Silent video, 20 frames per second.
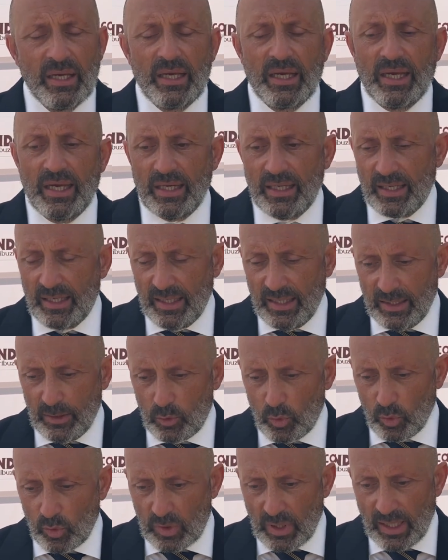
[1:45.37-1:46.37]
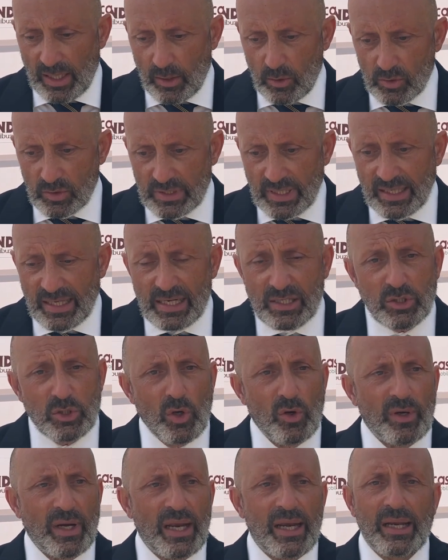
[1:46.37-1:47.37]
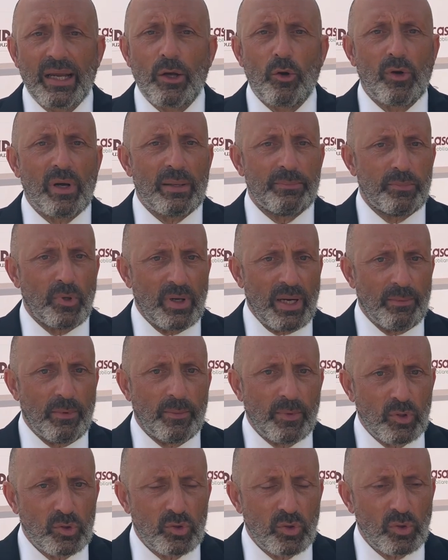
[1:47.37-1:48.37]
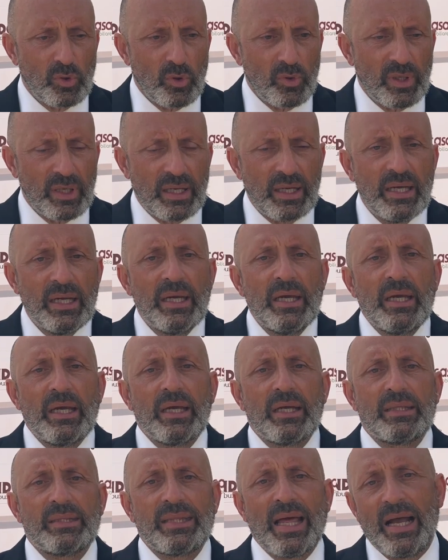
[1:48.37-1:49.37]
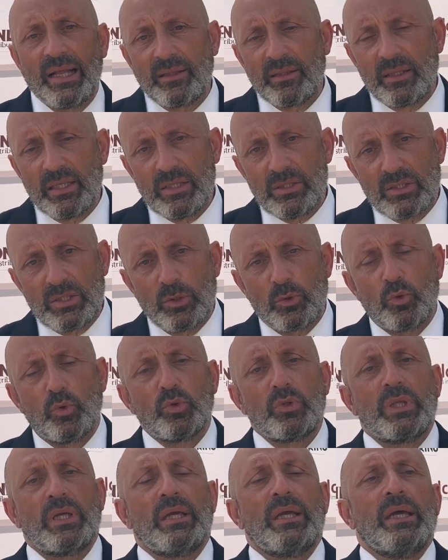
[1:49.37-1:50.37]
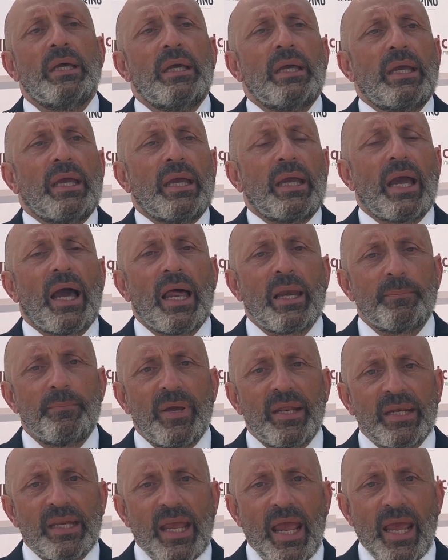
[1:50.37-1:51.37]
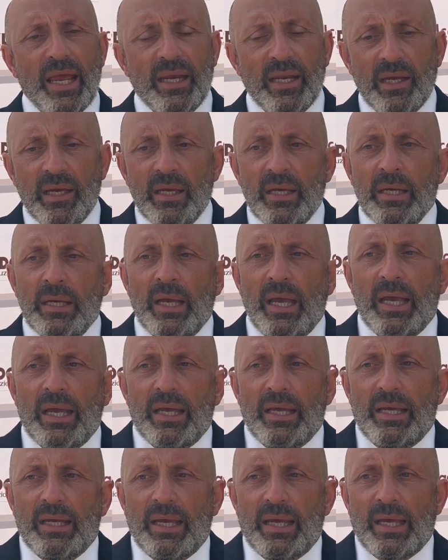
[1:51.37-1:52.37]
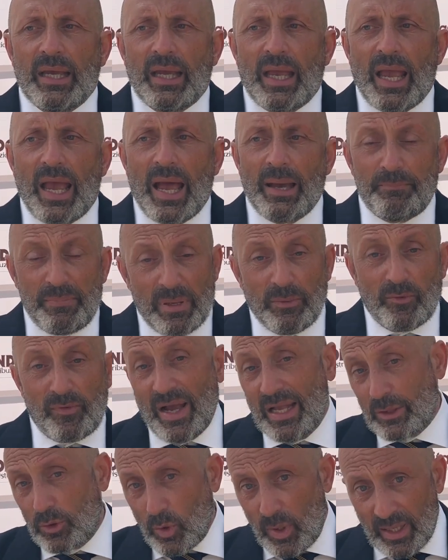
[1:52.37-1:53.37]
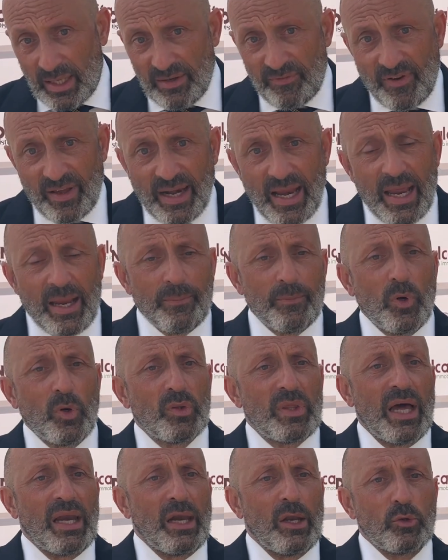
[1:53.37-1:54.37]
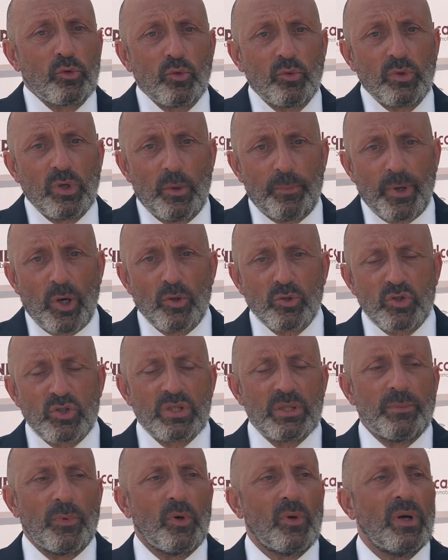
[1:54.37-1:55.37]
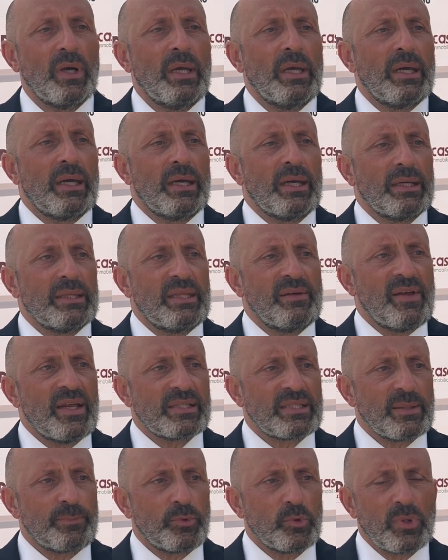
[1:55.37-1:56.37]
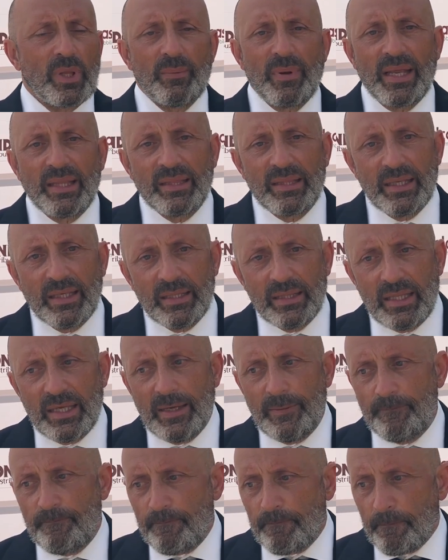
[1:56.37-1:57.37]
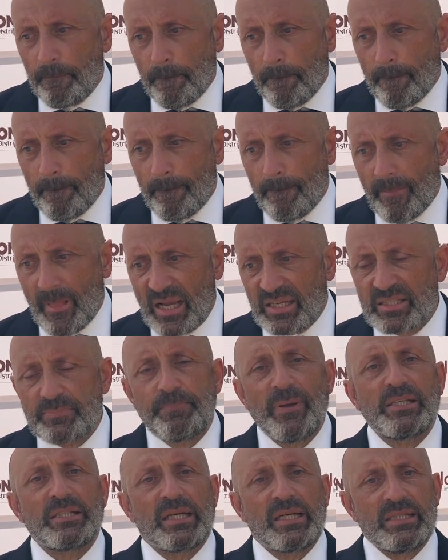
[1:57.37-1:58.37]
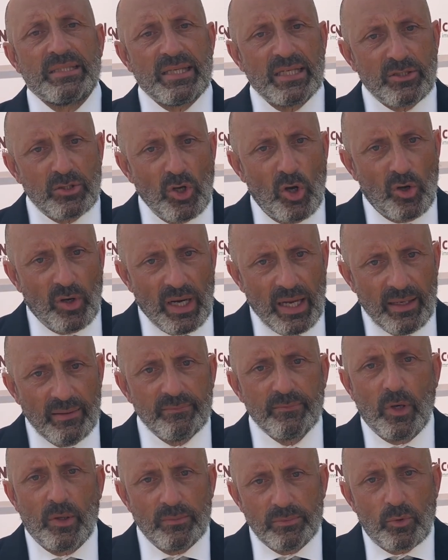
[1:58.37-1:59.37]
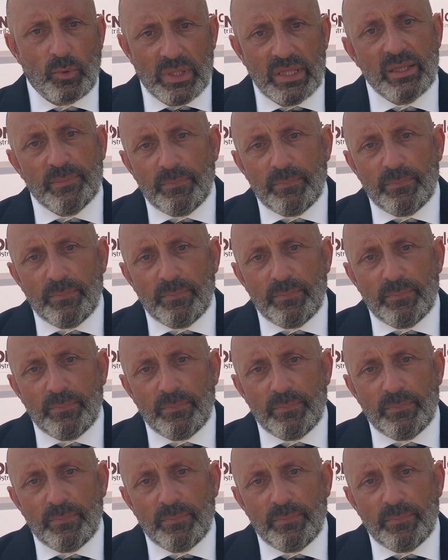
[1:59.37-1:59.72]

in tutta la nostra regione, collaboriamo molto con eh, tanti istituti eh, alberghieri ieri. Eh, abbiamo fatto e rifaremo dall'autunno prossimo eh, diversi appuntamenti di specializzazione. Quindi